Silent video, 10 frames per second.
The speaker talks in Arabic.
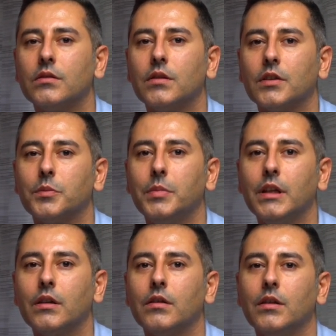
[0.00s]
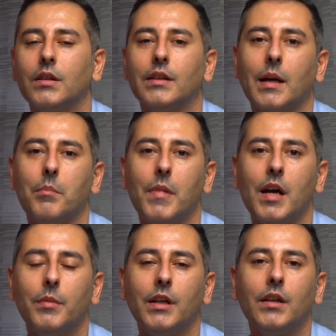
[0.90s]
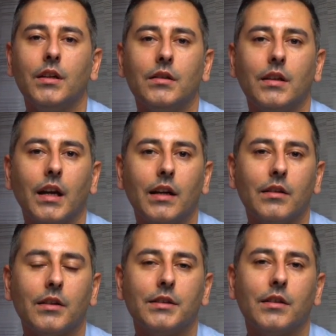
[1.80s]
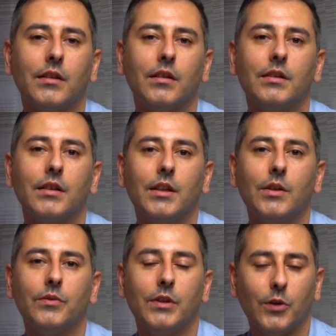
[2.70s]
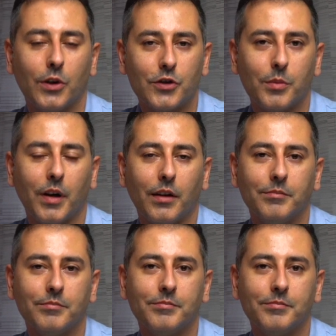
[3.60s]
تطبيق الكمامة داخل القطارات في الدويتشه بان